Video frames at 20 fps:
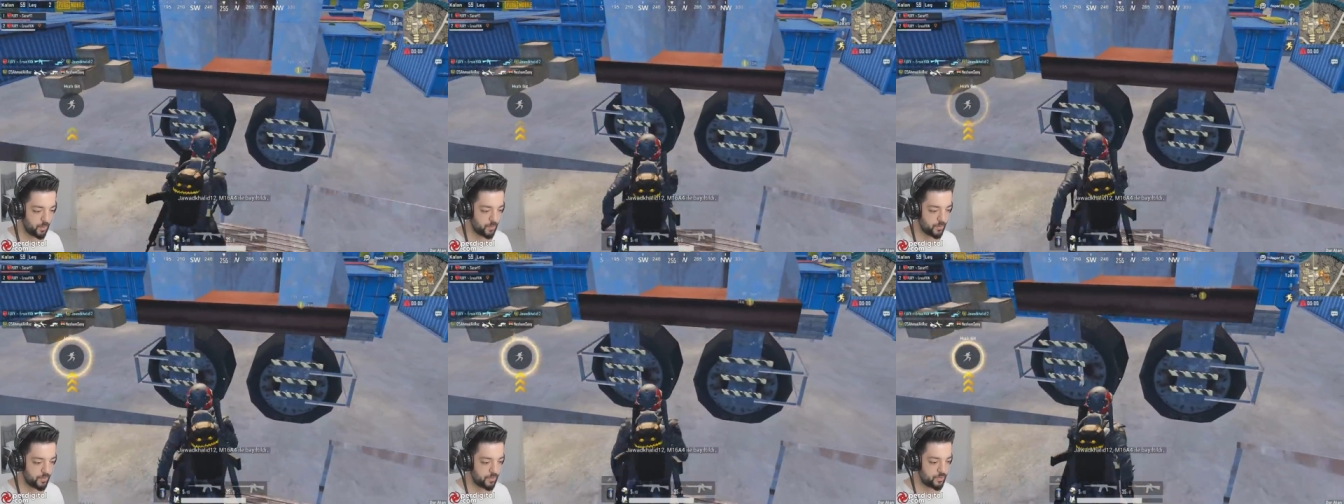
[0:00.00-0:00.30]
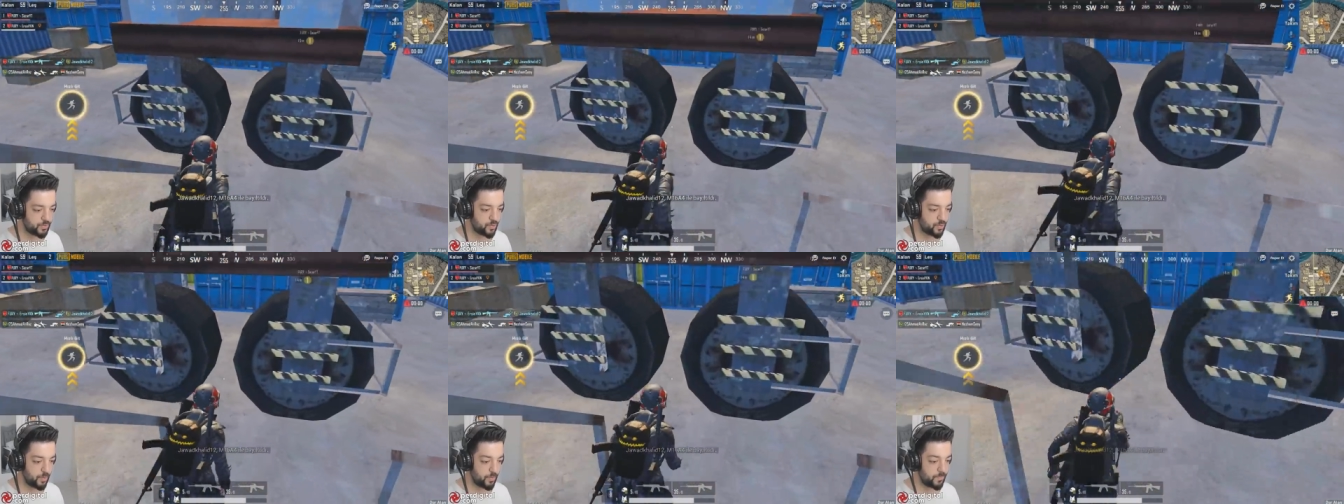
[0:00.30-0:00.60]
Onda
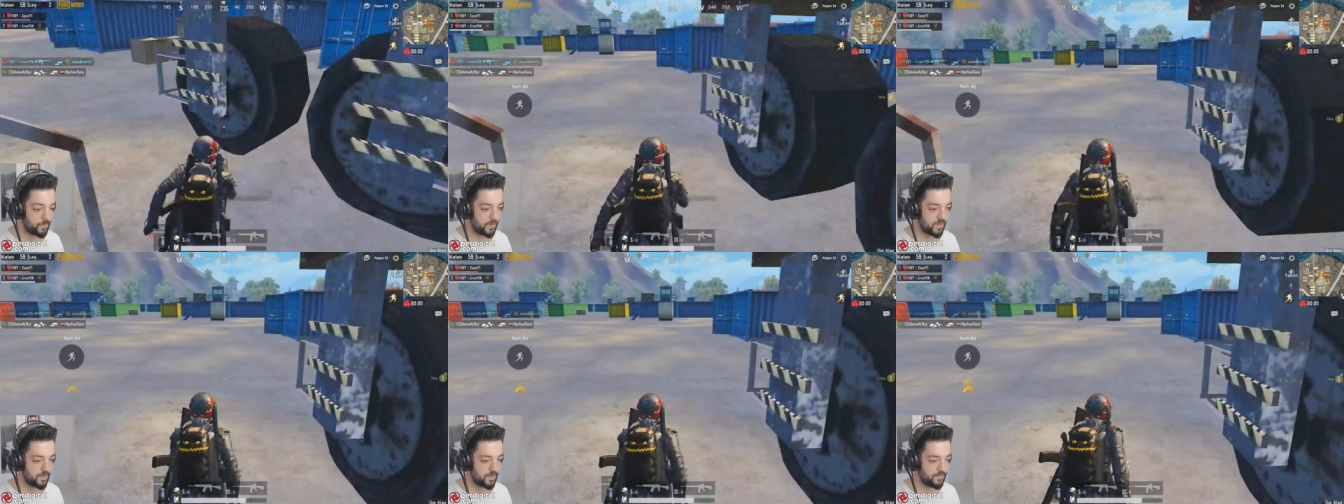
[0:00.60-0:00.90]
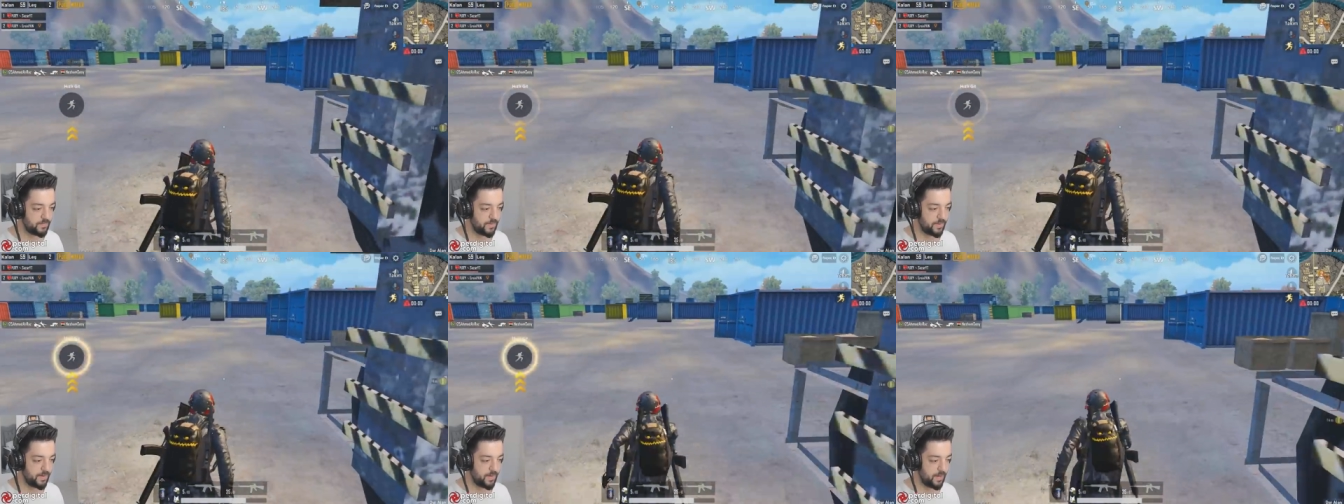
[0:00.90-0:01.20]
scope
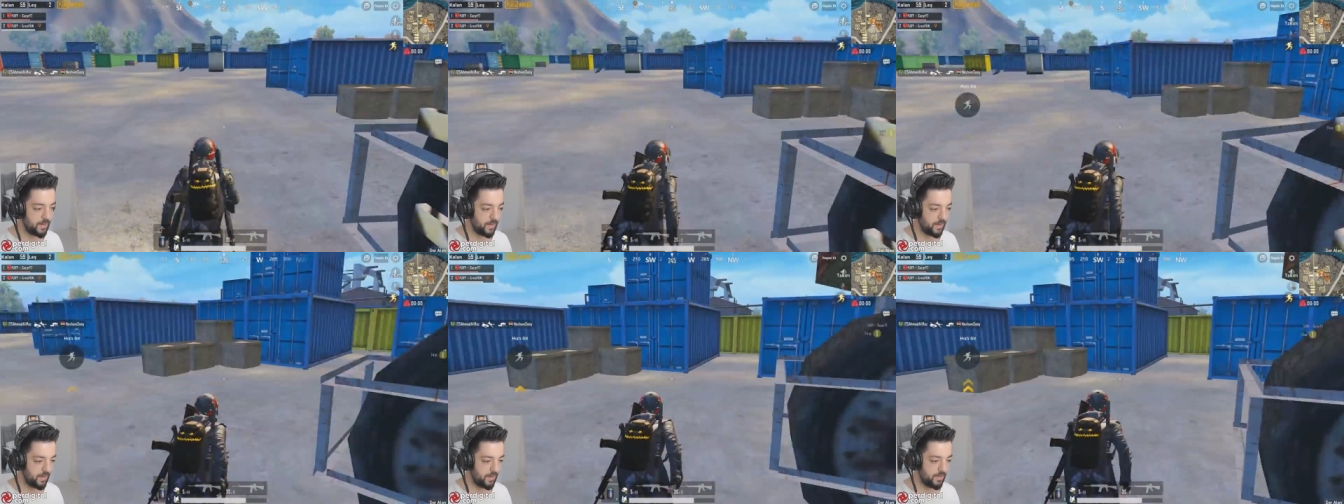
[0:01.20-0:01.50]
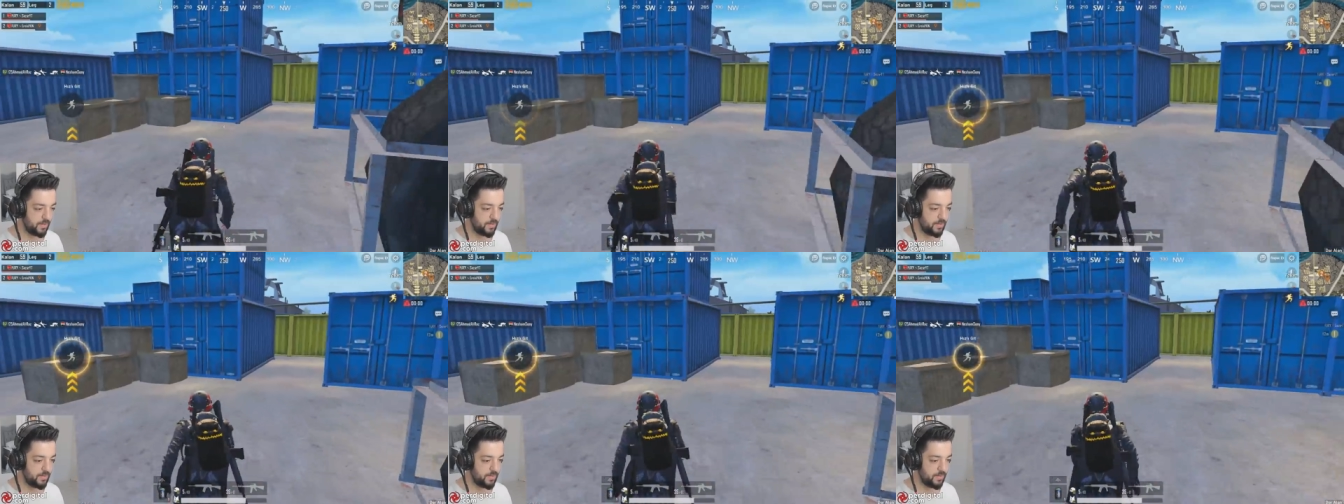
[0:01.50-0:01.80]
falan var
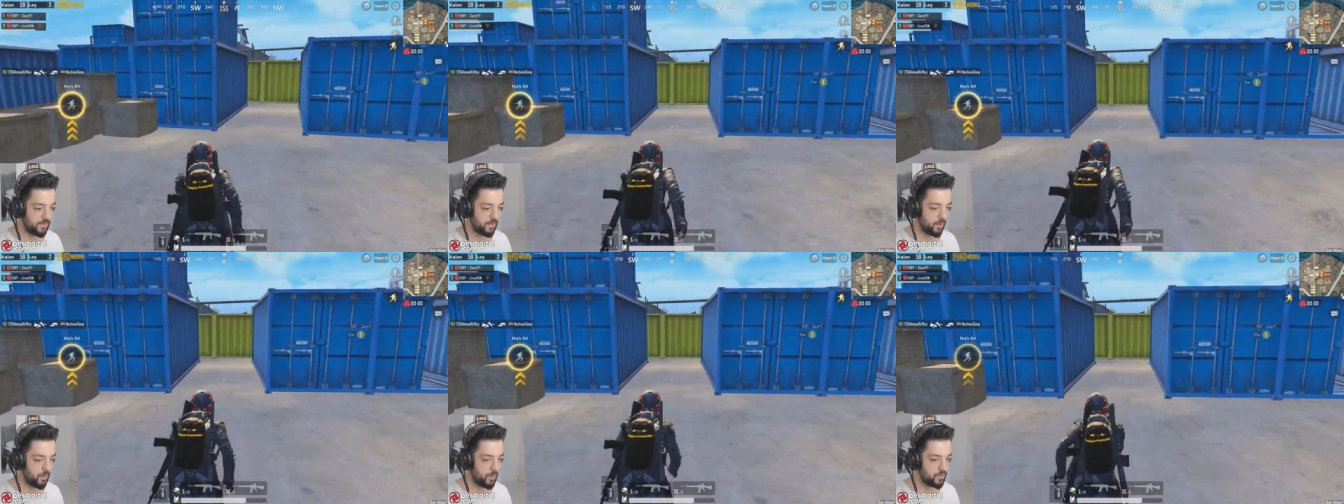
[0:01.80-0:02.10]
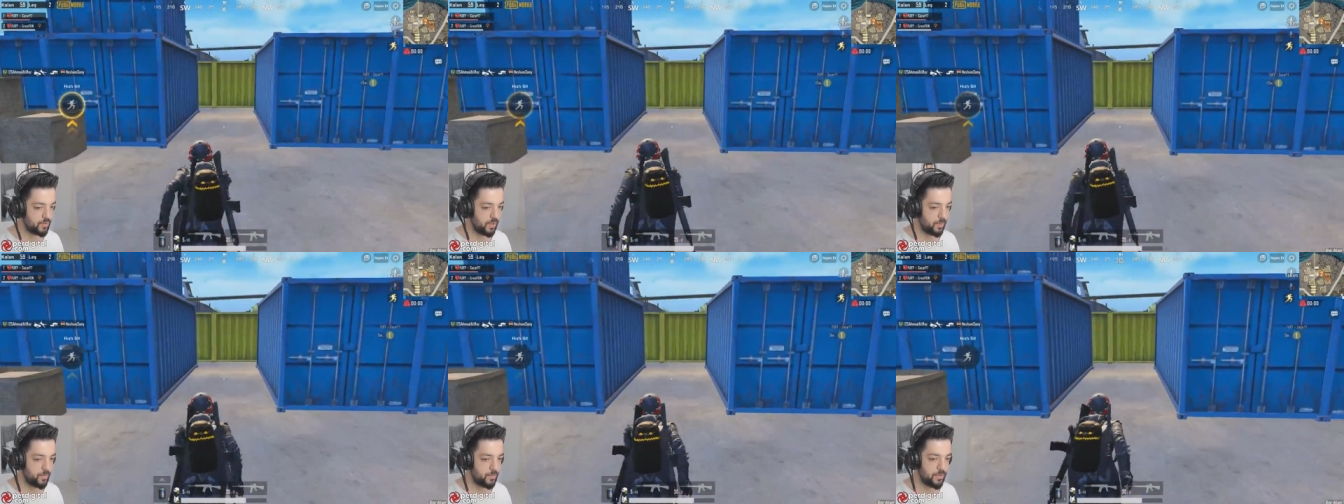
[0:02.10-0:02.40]
ha.
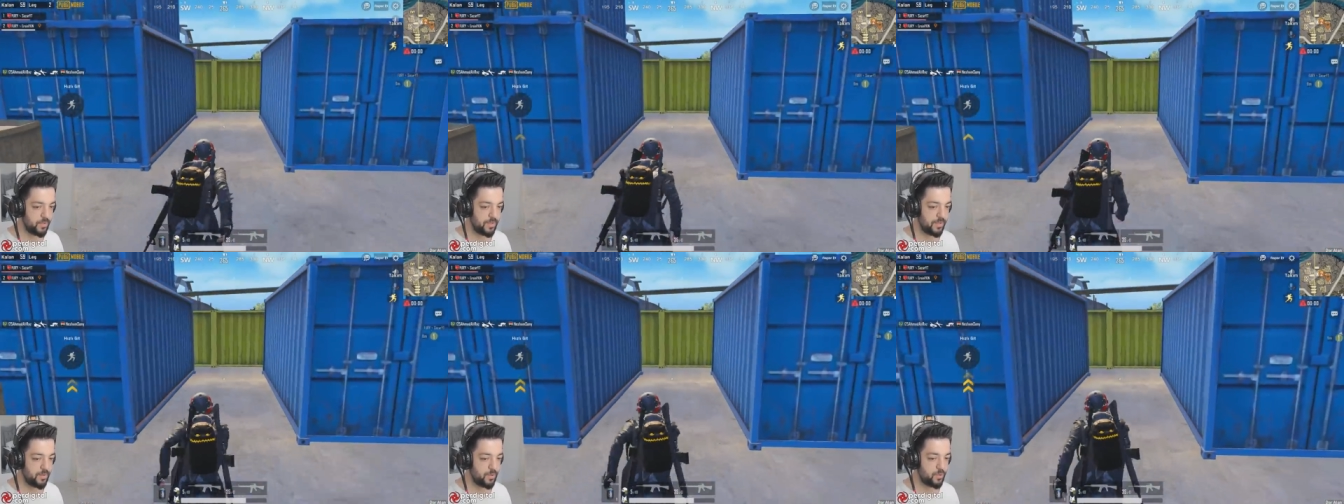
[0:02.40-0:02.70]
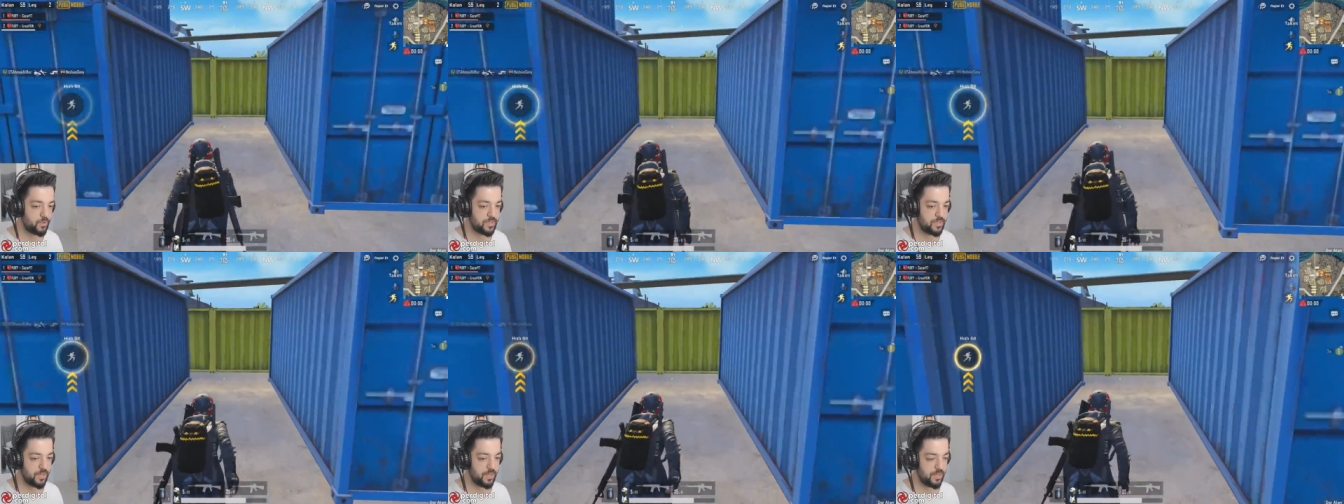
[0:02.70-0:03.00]
Oradan buraya
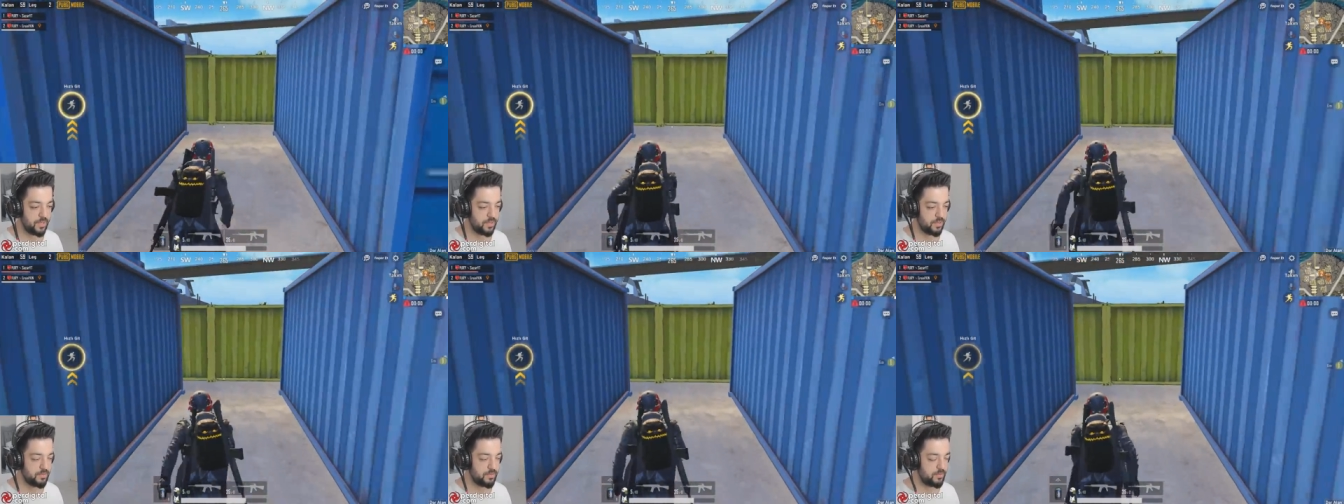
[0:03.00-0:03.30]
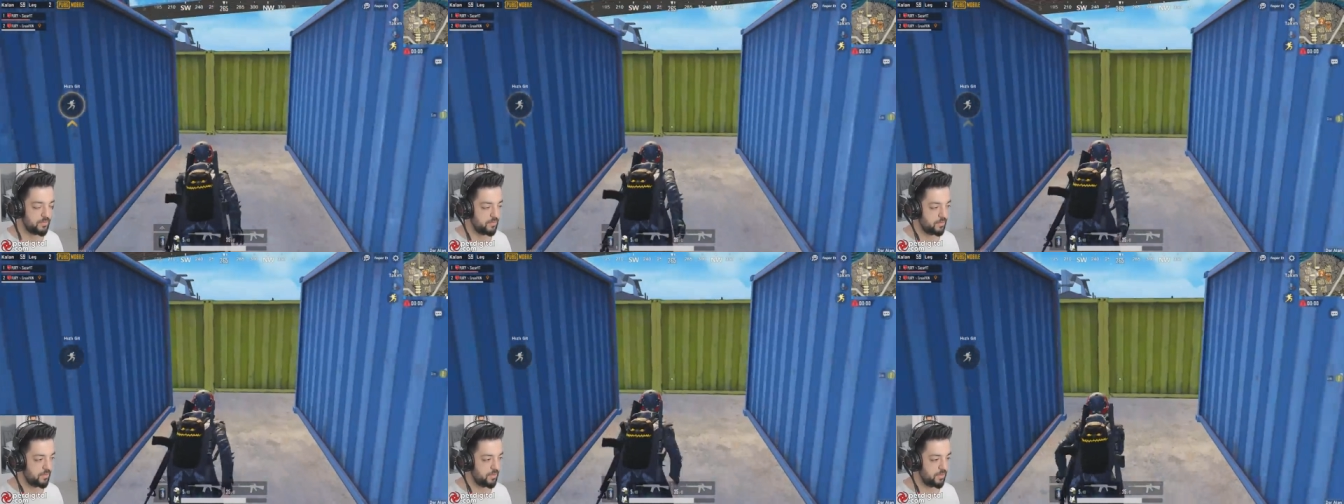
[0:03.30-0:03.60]
yoksa
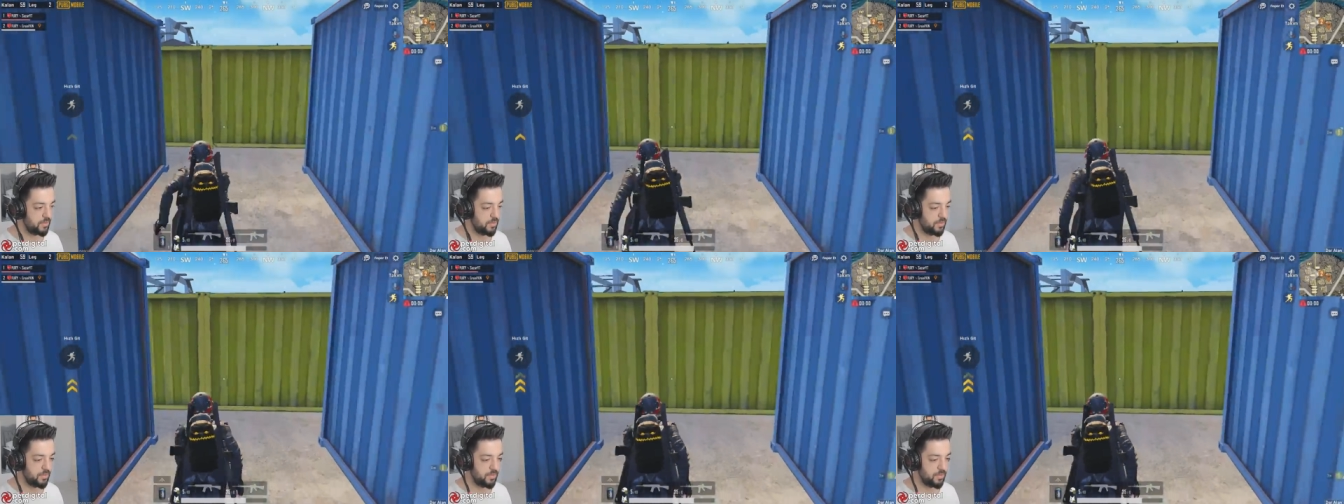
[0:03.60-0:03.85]
e,